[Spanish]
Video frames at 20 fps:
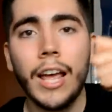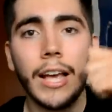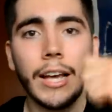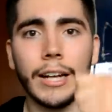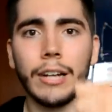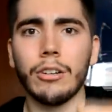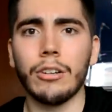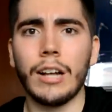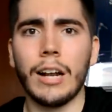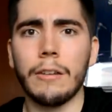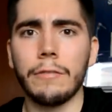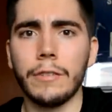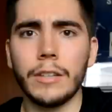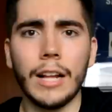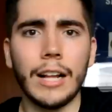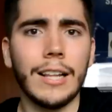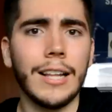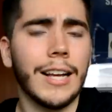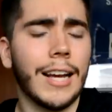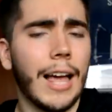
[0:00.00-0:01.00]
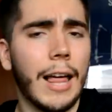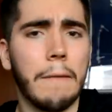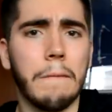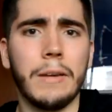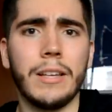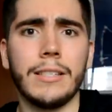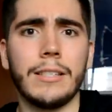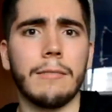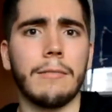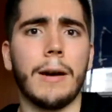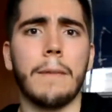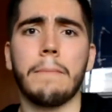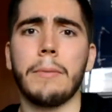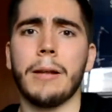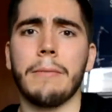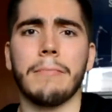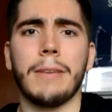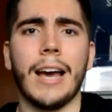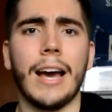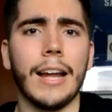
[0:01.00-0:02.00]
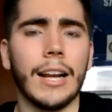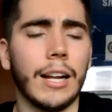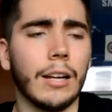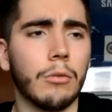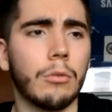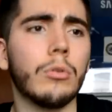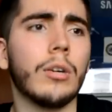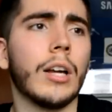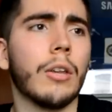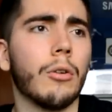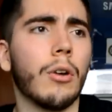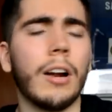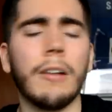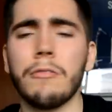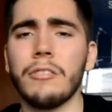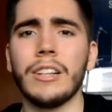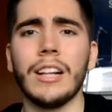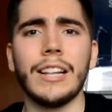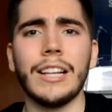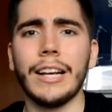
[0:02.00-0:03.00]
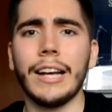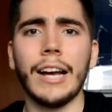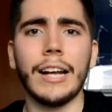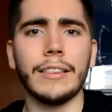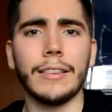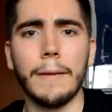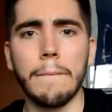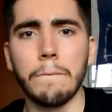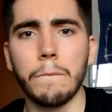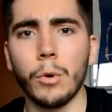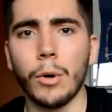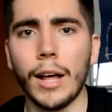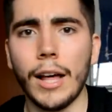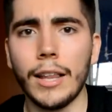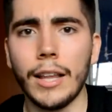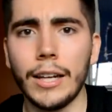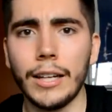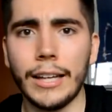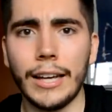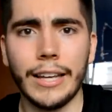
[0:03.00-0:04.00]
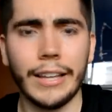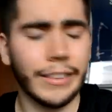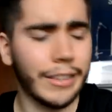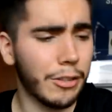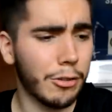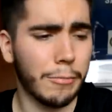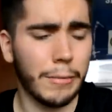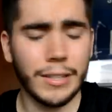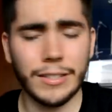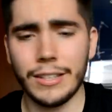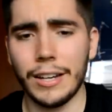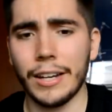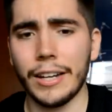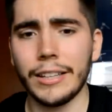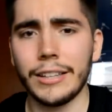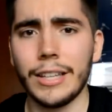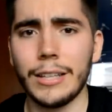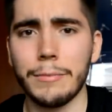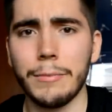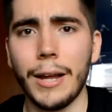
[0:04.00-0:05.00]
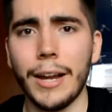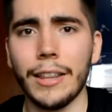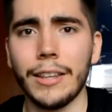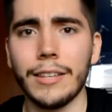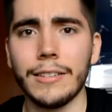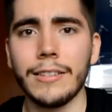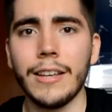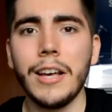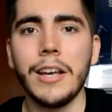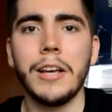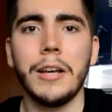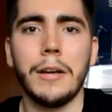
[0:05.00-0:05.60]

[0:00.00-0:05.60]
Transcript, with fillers: Creo que al final de cada mes se va a premiar al jugador, al final de cada temporada, el que haya tenido más tarjetas verdes.